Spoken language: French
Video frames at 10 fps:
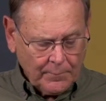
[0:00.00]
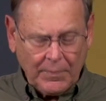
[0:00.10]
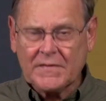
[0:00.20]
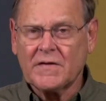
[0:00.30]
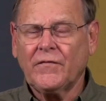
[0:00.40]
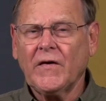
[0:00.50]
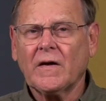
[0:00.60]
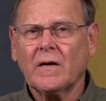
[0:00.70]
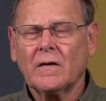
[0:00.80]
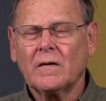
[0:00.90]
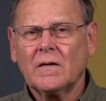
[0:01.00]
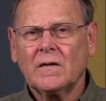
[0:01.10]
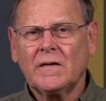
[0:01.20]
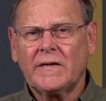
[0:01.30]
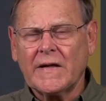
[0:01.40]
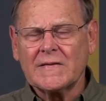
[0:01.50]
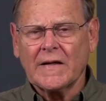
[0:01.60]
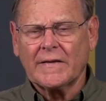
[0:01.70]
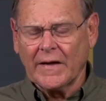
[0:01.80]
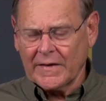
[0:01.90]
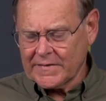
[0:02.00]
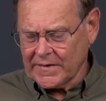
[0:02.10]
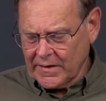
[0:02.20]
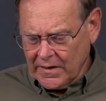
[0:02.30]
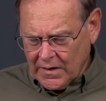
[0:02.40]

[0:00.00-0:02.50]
pacifique, désintéressé